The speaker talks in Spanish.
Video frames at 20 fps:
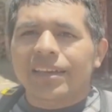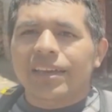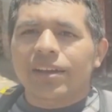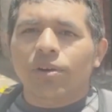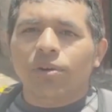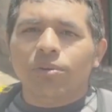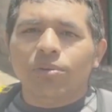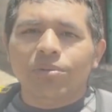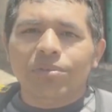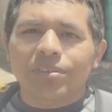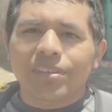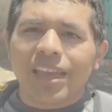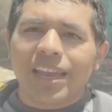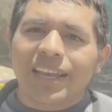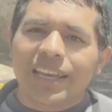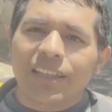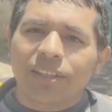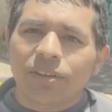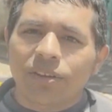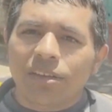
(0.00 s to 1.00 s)
y con un
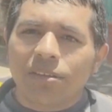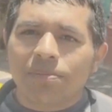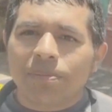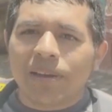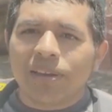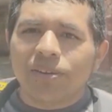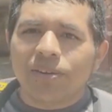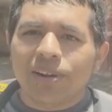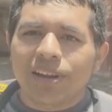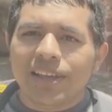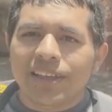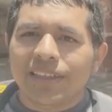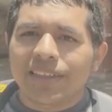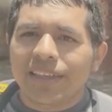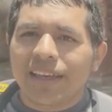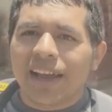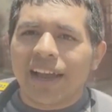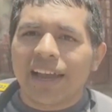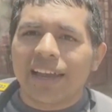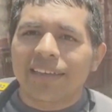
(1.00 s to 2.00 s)
séquito de
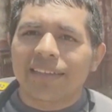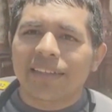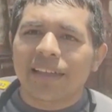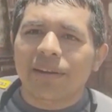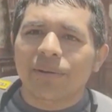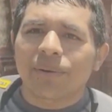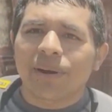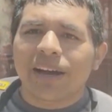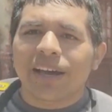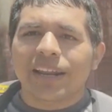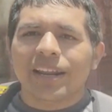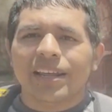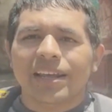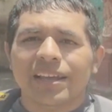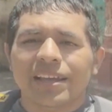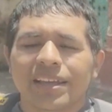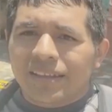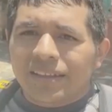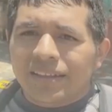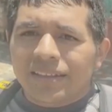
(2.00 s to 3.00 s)
españoles a este lugar
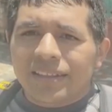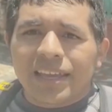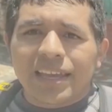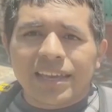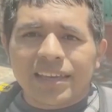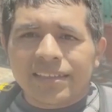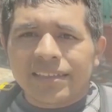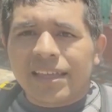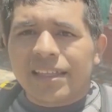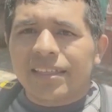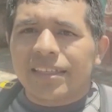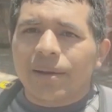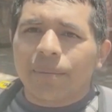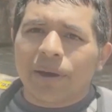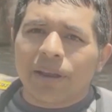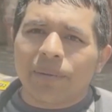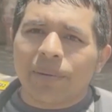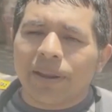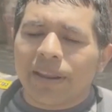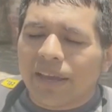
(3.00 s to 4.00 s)
de Santa
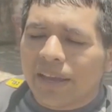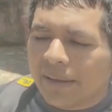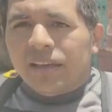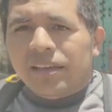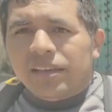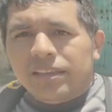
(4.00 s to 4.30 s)
Bárbara,